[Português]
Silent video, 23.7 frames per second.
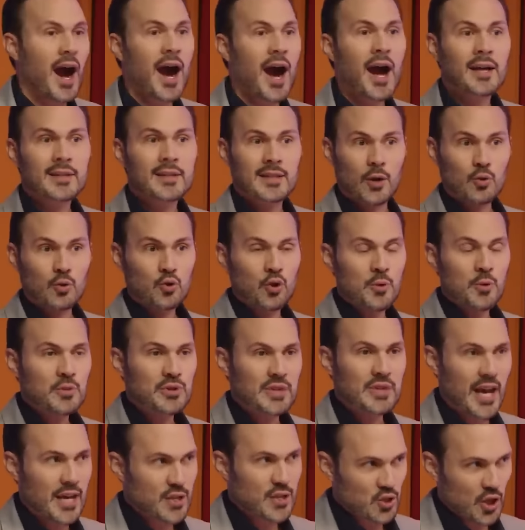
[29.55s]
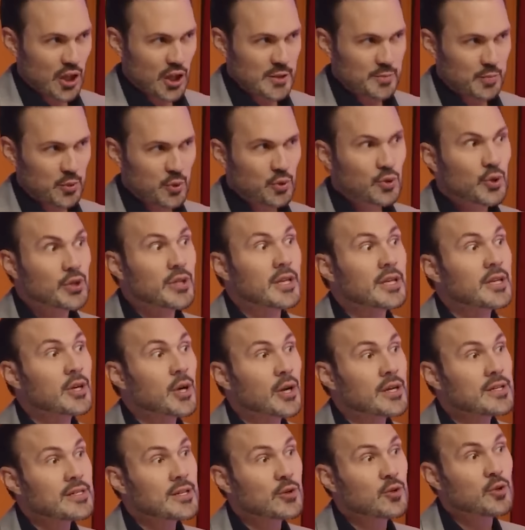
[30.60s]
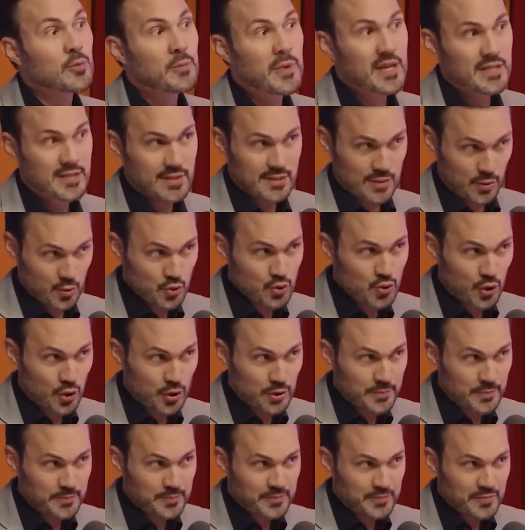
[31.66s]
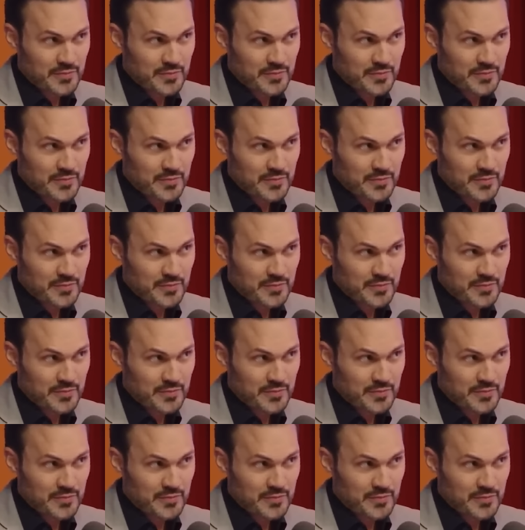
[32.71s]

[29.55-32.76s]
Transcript: Ah, André, eu durmo 10 horas por noite. E que hora você começa seu sono?